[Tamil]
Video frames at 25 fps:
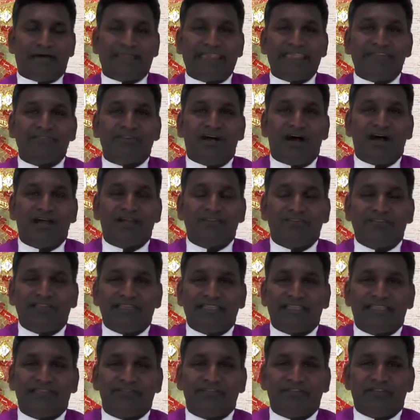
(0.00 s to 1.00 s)
மறைவாக
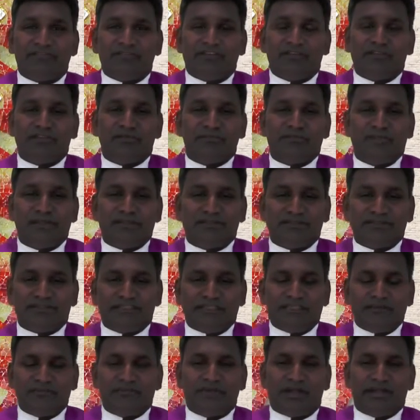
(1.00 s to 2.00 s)
விலக்கிவிட வேண்டும் என்று
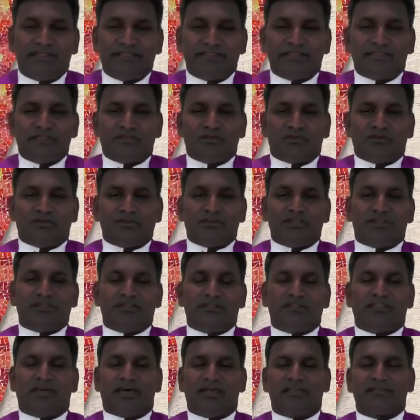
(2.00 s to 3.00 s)
தீர்மானித்து
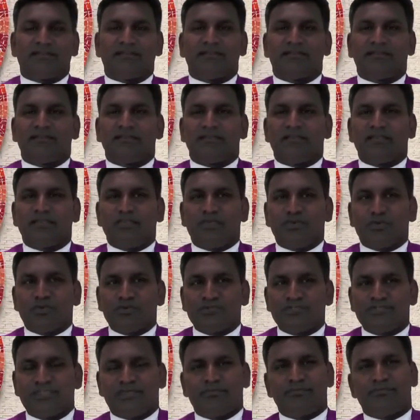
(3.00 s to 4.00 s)
கொண்டிருந்தார்
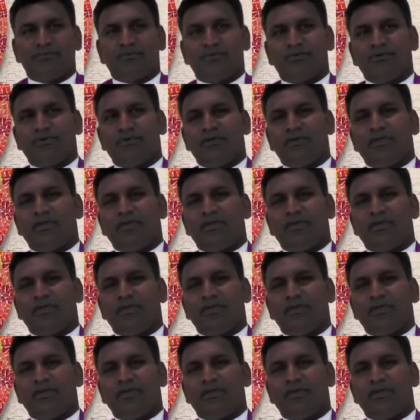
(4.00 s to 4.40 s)
யோசேப்பு